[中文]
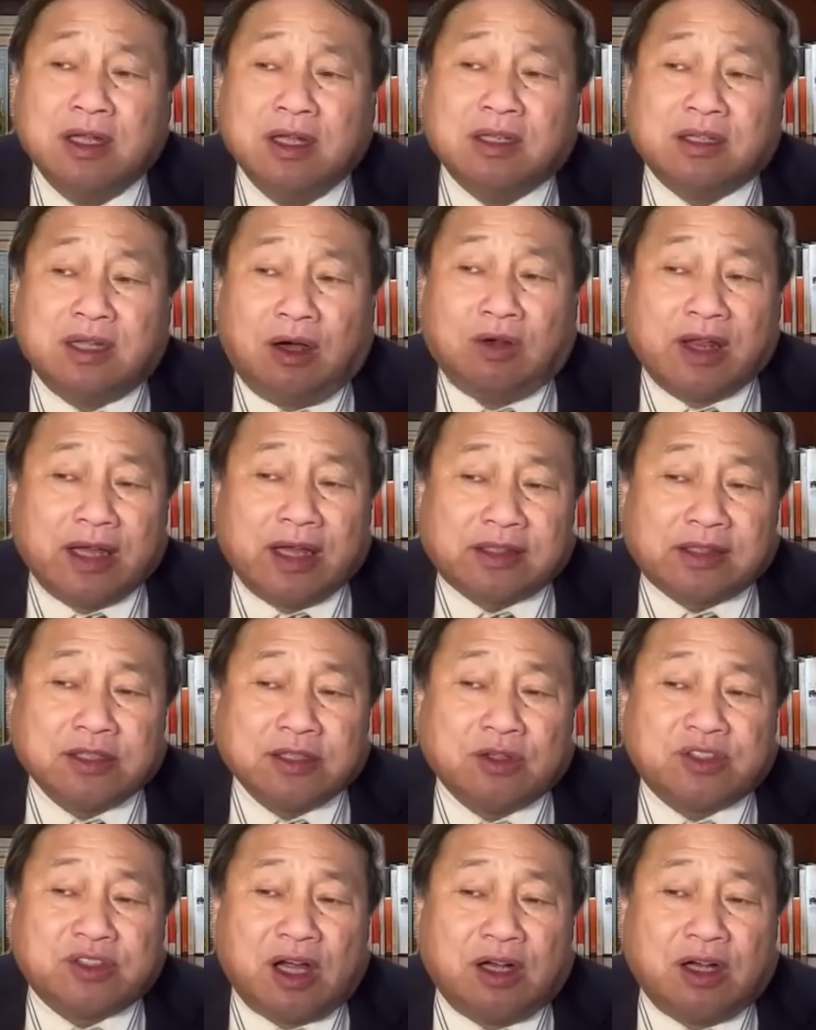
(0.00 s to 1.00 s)
那后来他
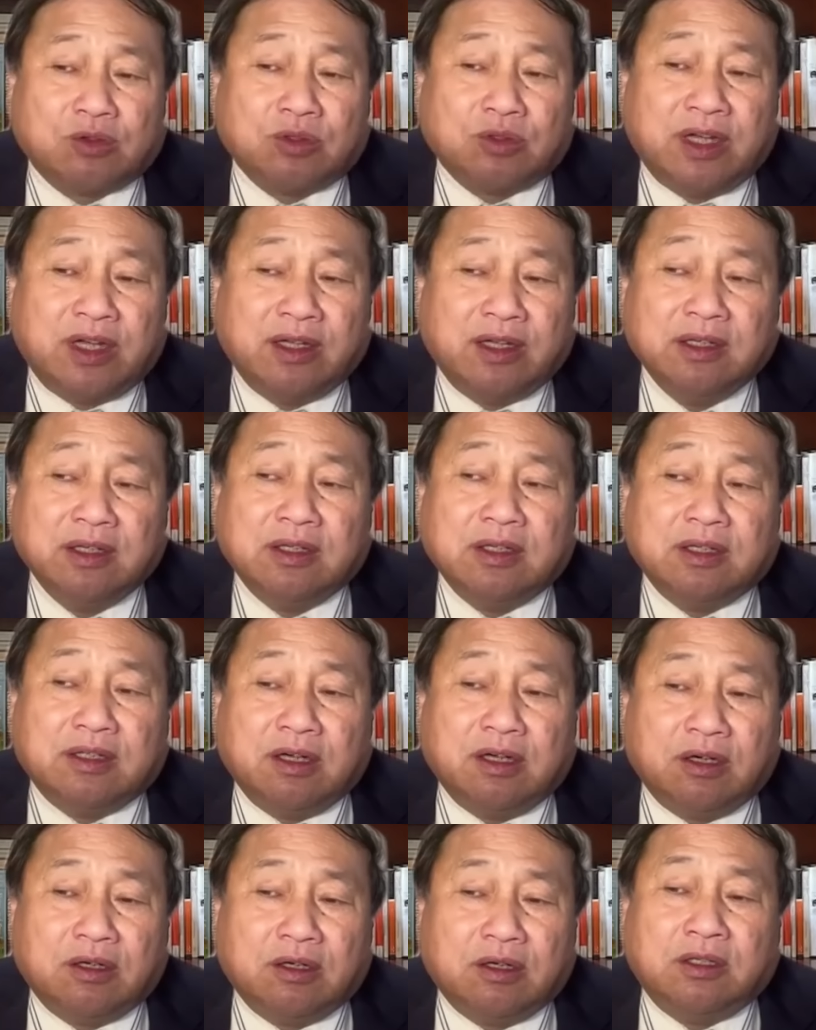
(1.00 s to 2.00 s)
就讲说呢，
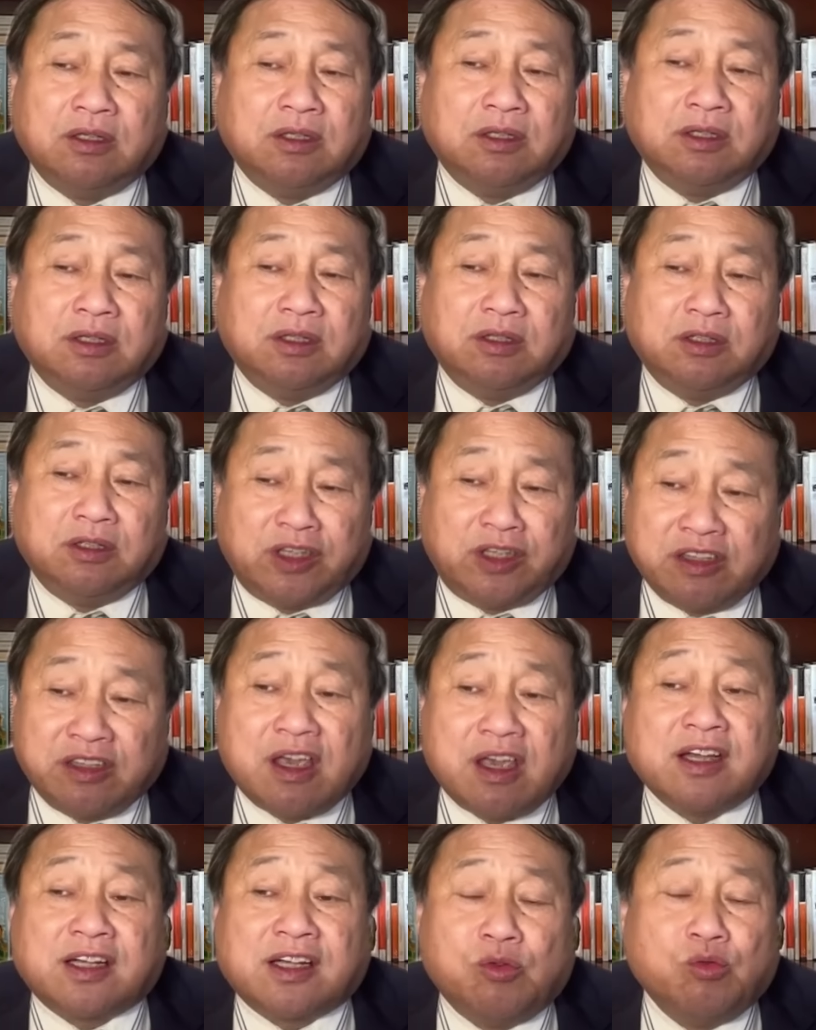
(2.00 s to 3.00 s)
呃，人家
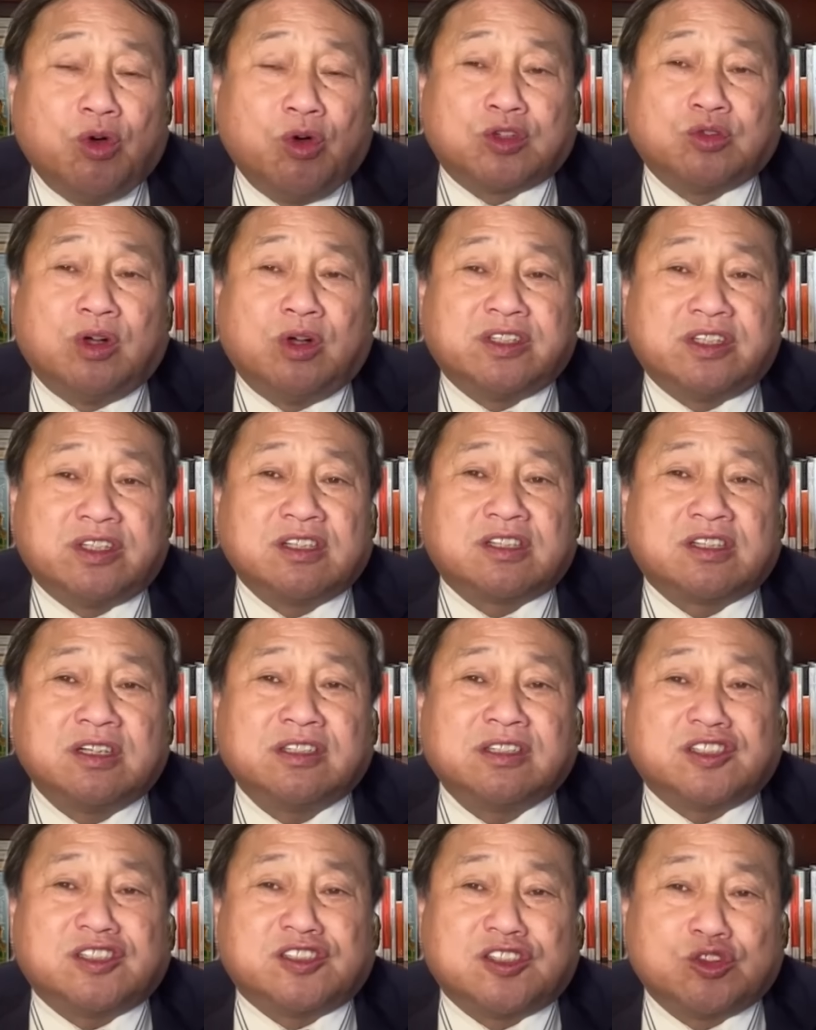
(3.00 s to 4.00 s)
也跟我说，其实
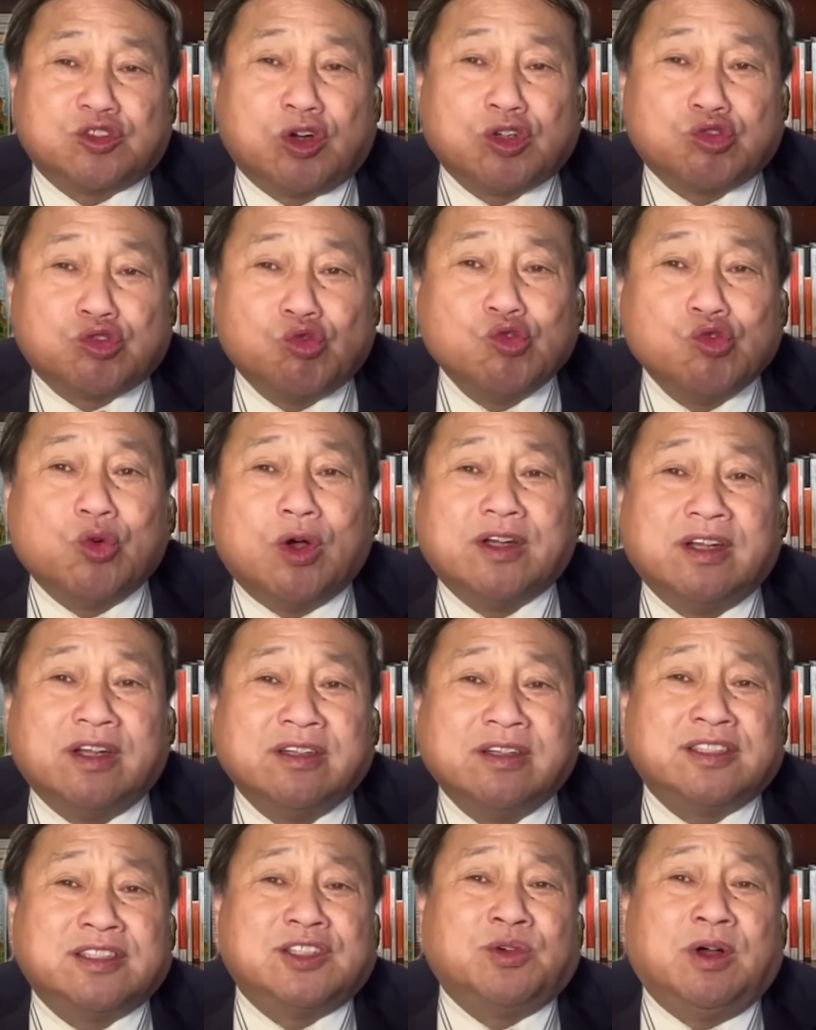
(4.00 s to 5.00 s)
只是说中国人
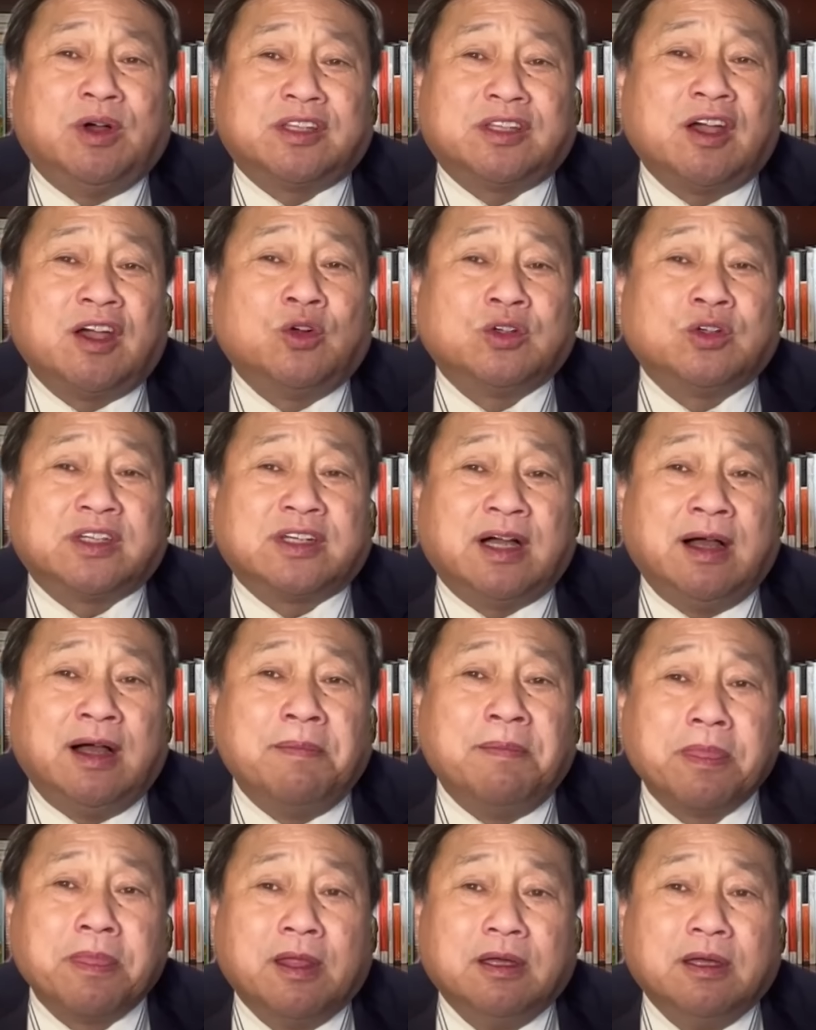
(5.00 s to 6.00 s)
呢喜欢挑着看。